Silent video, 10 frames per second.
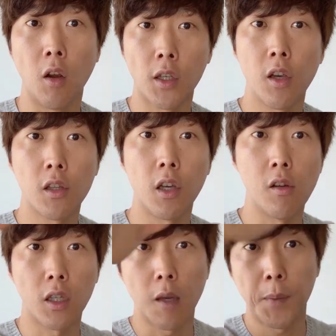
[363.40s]
10개, 10개,
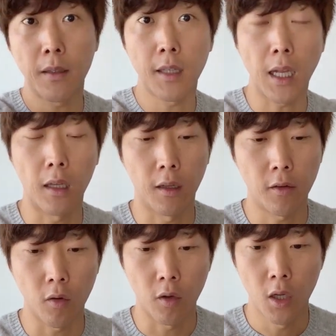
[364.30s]
10개의 픽셀
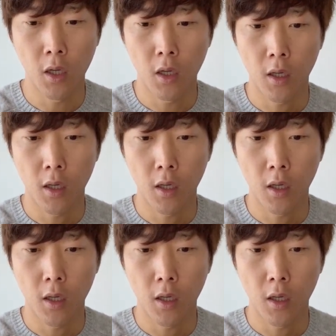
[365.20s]
안에서